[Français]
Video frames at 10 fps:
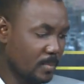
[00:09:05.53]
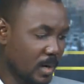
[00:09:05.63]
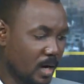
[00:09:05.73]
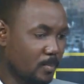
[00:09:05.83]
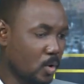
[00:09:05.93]

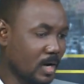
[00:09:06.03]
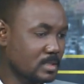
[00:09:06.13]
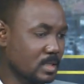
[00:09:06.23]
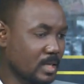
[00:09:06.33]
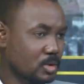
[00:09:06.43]
par rapport à
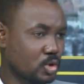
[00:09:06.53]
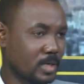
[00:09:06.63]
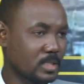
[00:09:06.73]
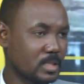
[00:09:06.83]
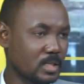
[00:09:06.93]
cette
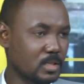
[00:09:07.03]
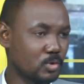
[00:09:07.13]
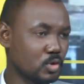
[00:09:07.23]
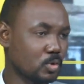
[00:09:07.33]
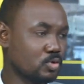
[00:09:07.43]
actualité qui
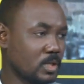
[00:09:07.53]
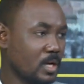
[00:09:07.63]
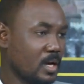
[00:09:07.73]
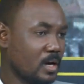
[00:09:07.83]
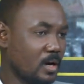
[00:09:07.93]
aujourd'hui
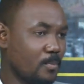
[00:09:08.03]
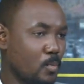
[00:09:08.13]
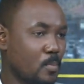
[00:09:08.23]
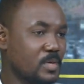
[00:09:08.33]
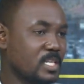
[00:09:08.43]
euh,
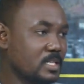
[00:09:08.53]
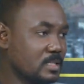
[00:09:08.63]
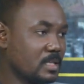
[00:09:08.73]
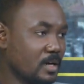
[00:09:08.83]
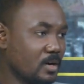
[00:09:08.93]

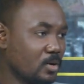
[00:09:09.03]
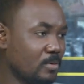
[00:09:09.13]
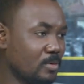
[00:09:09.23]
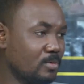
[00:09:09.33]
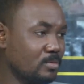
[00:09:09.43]
mobilise
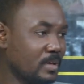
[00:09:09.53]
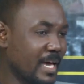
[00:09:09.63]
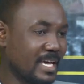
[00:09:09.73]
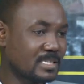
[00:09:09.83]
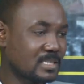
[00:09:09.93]
euh,
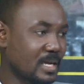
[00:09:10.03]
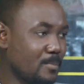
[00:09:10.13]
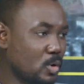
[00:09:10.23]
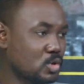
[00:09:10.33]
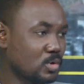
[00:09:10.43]

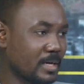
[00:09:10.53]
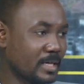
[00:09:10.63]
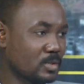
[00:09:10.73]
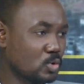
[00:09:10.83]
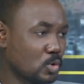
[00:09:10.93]
extrêmement sur les
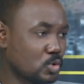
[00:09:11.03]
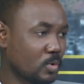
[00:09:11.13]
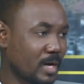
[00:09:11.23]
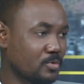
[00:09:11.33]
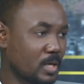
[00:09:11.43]
réseaux sociaux.
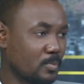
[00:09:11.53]
On a vu des